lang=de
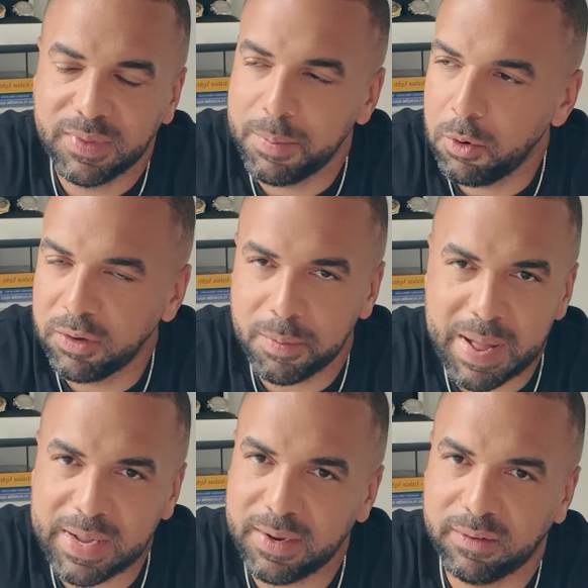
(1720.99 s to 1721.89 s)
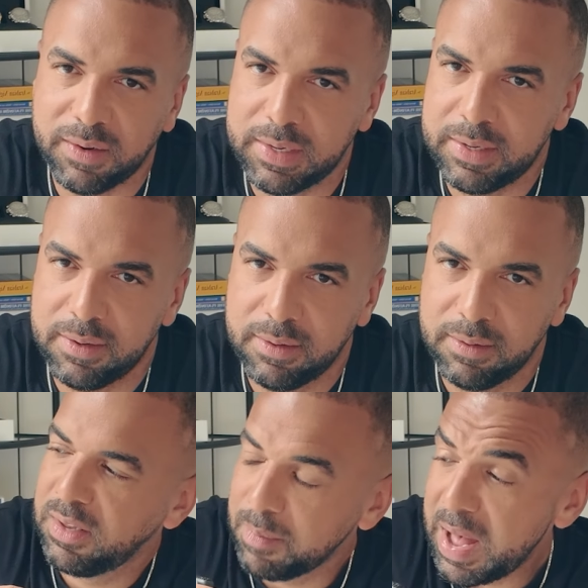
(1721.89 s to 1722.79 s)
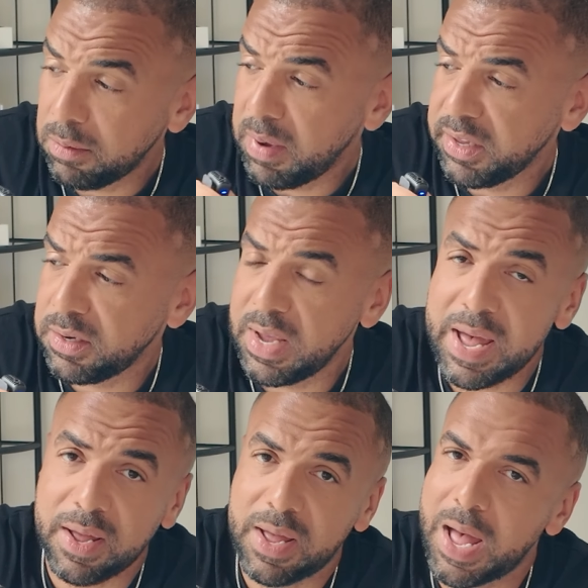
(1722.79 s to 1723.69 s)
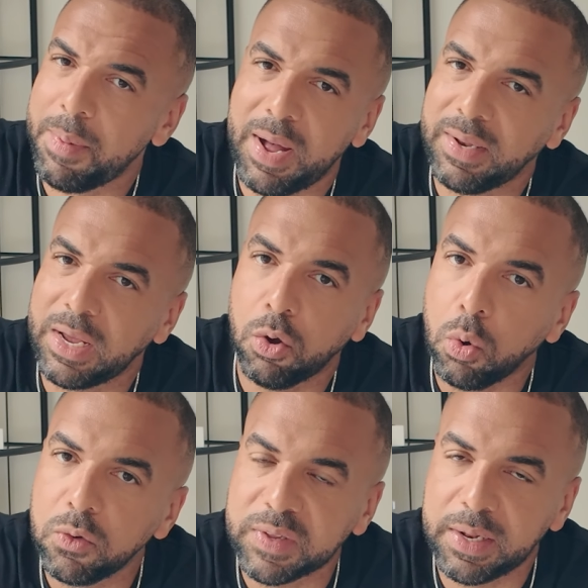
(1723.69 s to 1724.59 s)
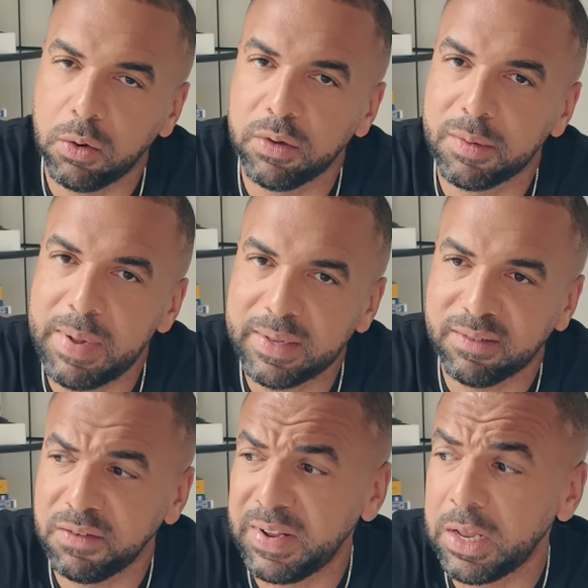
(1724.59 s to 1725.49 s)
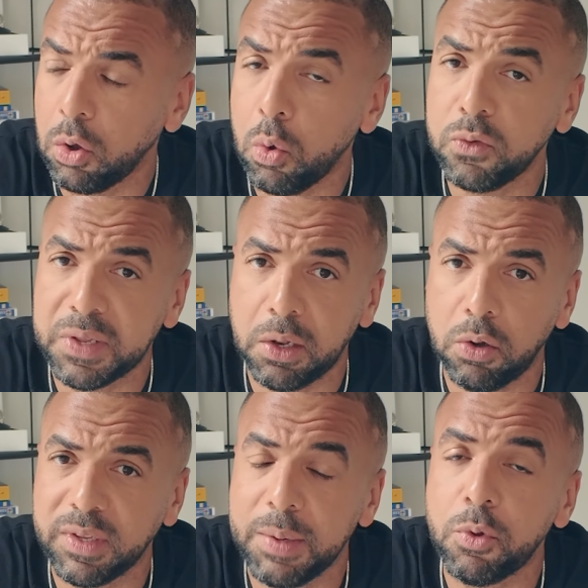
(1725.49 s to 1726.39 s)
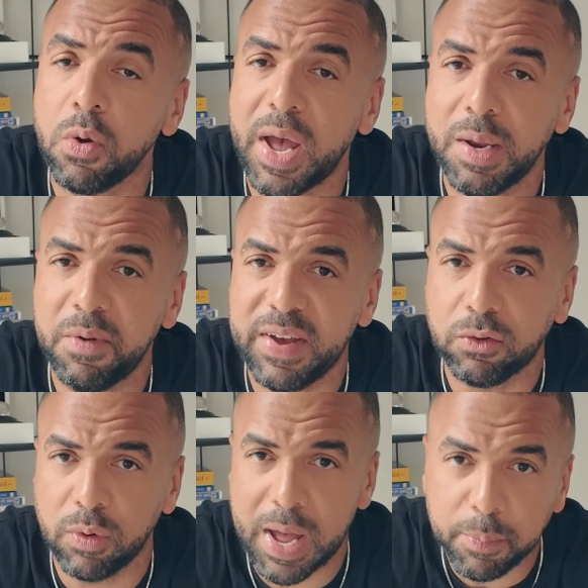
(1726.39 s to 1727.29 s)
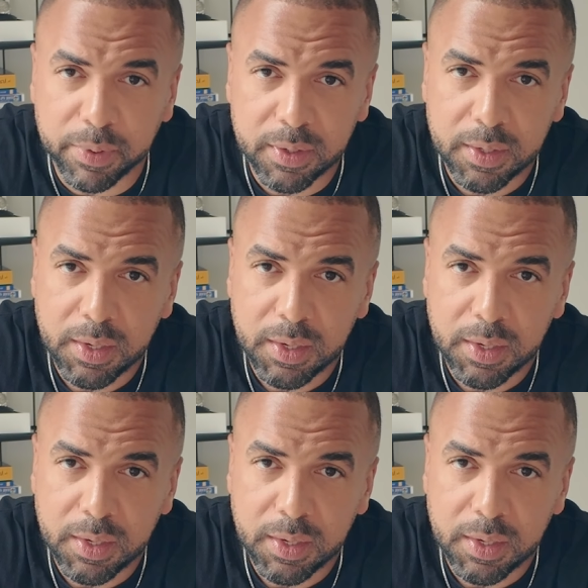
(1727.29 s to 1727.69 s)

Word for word: Die Leute machen das nicht. Es machen manche, ja, aber der Großteil der Leute macht das nicht, weil der Großteil der Leute gibt auch keine Bewertung ab.